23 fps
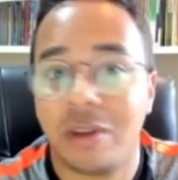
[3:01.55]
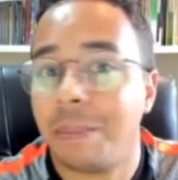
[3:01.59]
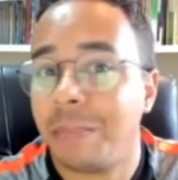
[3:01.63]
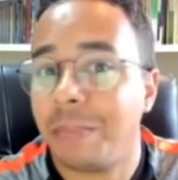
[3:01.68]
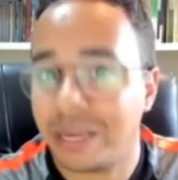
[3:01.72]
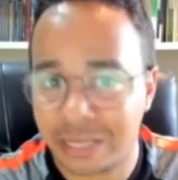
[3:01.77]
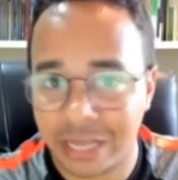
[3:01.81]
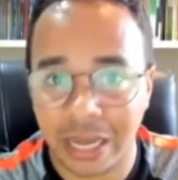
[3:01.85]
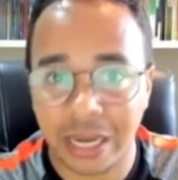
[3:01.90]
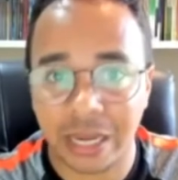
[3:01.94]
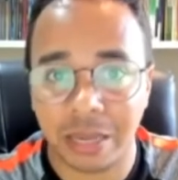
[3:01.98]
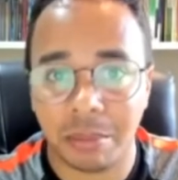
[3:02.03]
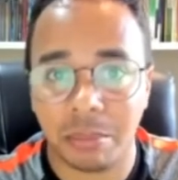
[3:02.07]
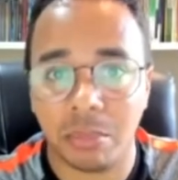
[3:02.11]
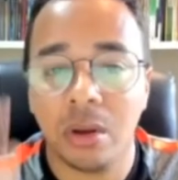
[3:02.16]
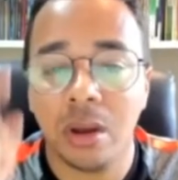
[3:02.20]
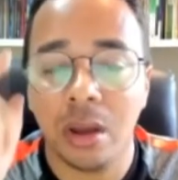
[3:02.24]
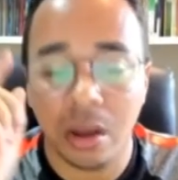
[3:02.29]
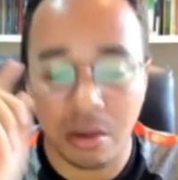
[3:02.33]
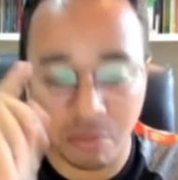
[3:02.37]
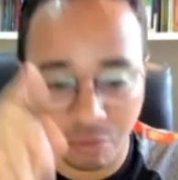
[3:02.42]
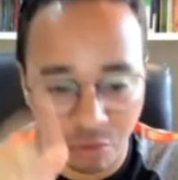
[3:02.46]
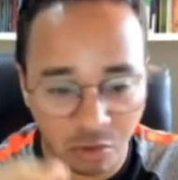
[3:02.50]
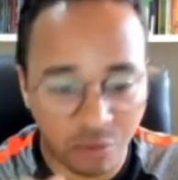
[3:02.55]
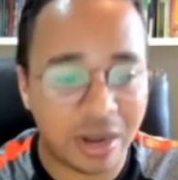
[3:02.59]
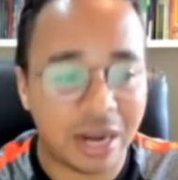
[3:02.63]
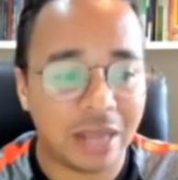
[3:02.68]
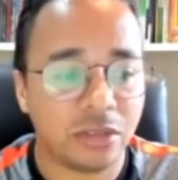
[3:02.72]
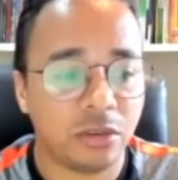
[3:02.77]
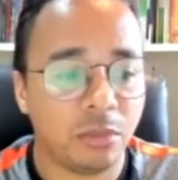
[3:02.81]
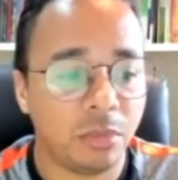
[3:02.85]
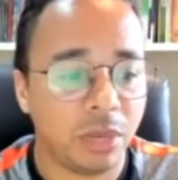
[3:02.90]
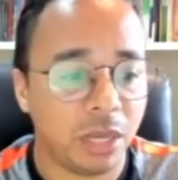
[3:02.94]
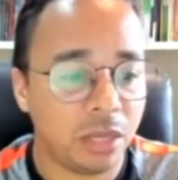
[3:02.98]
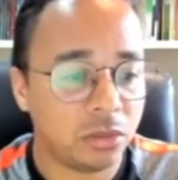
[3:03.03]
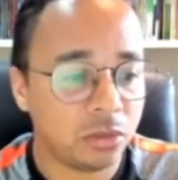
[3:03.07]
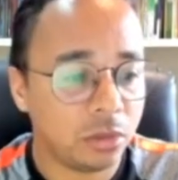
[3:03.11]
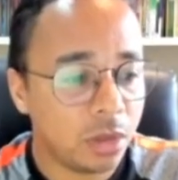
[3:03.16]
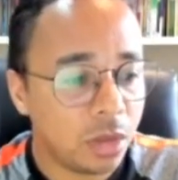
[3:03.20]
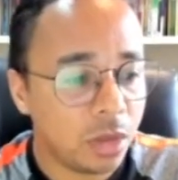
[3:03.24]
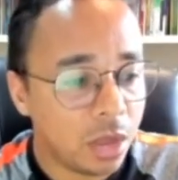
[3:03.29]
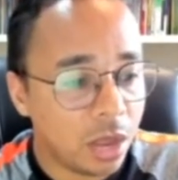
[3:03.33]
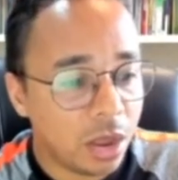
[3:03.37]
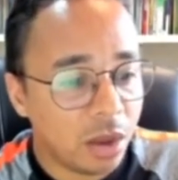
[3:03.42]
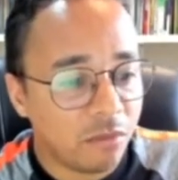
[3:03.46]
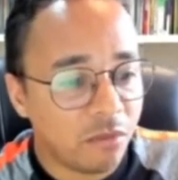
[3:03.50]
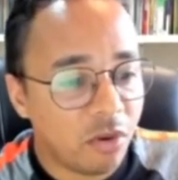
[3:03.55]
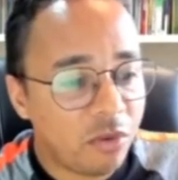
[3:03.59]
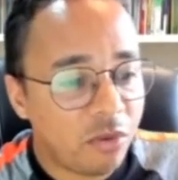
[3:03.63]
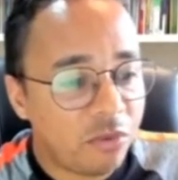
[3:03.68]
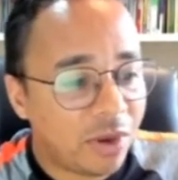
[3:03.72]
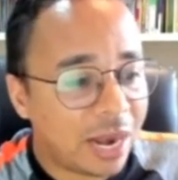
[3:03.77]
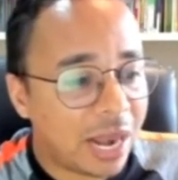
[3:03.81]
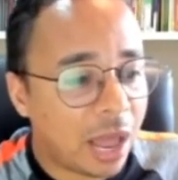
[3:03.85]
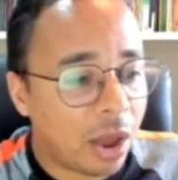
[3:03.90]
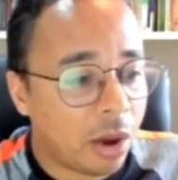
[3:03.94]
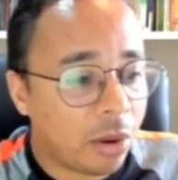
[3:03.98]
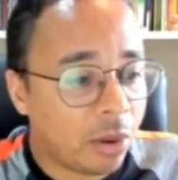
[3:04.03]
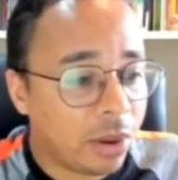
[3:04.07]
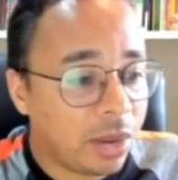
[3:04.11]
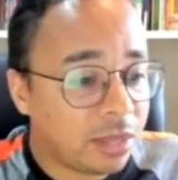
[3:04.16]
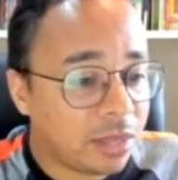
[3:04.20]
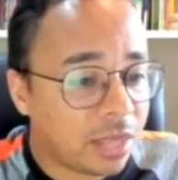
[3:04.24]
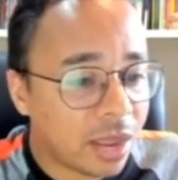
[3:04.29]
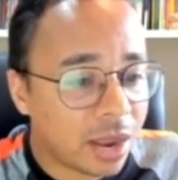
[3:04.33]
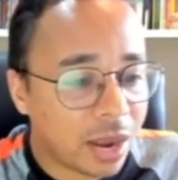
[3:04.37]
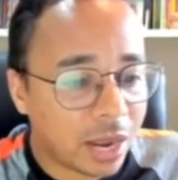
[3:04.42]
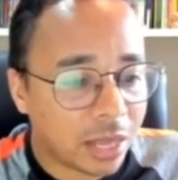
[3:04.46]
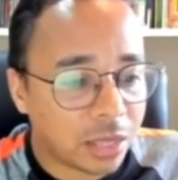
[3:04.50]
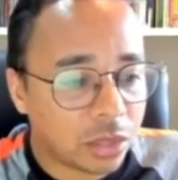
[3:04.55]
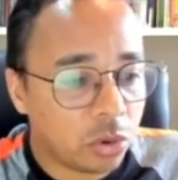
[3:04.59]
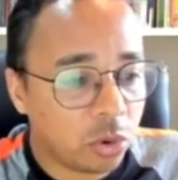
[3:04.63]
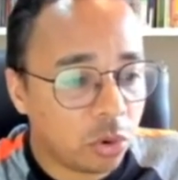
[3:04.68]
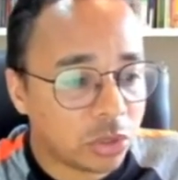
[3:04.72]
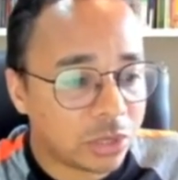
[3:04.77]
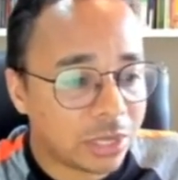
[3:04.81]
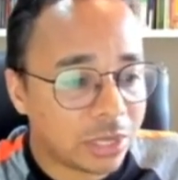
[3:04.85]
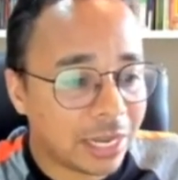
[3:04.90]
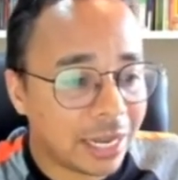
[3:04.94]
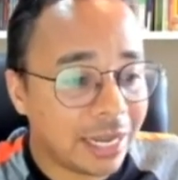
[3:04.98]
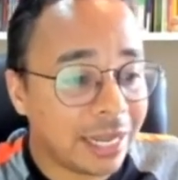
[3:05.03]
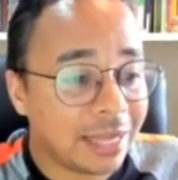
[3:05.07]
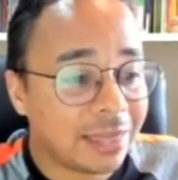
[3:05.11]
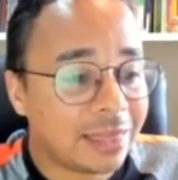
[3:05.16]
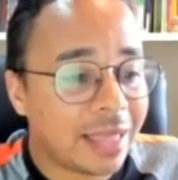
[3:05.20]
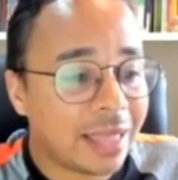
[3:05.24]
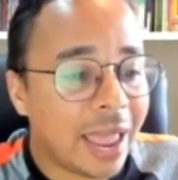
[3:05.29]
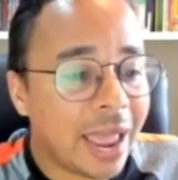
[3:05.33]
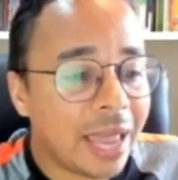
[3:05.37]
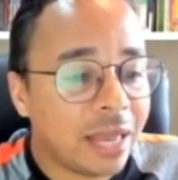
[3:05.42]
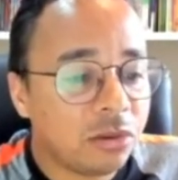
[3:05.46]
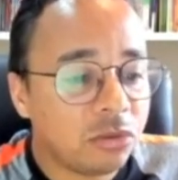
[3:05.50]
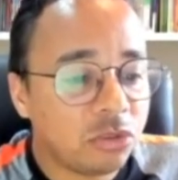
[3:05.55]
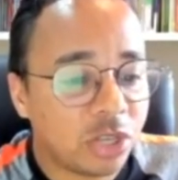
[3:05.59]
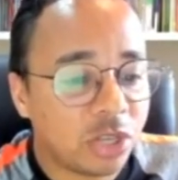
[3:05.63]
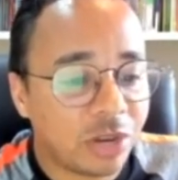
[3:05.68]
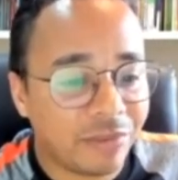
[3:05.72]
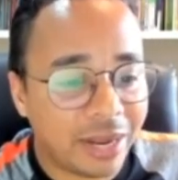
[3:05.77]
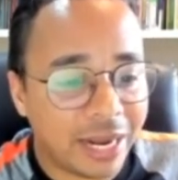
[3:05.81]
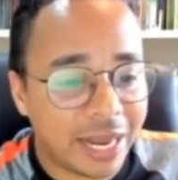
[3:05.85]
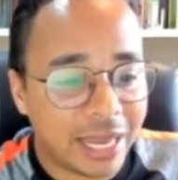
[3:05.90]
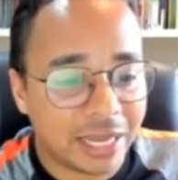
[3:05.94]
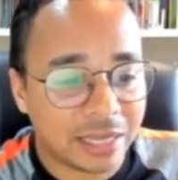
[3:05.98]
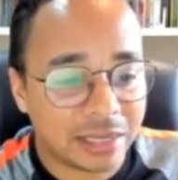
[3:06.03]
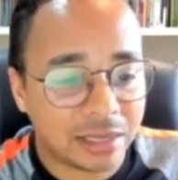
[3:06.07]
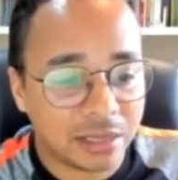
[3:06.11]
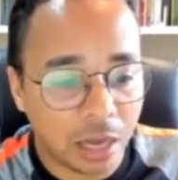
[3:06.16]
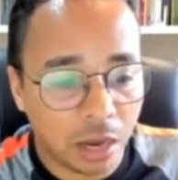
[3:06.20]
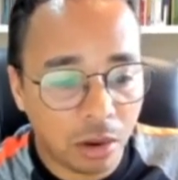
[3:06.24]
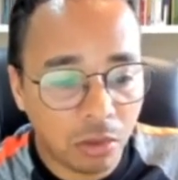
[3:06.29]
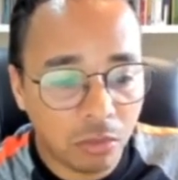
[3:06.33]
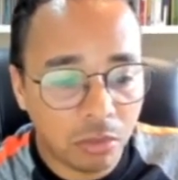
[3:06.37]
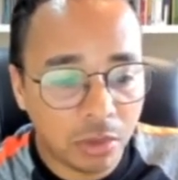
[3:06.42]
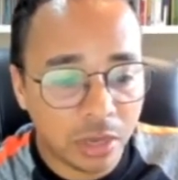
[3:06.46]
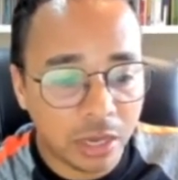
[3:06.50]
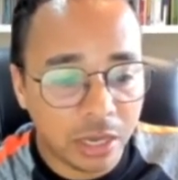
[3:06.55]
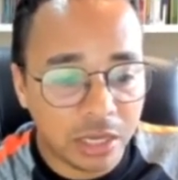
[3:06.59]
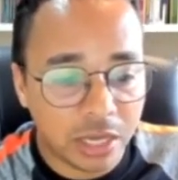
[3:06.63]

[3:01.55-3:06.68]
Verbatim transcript: passar a limpo. Vou falar sobre isso. Vou falar item 14, critérios de avaliação,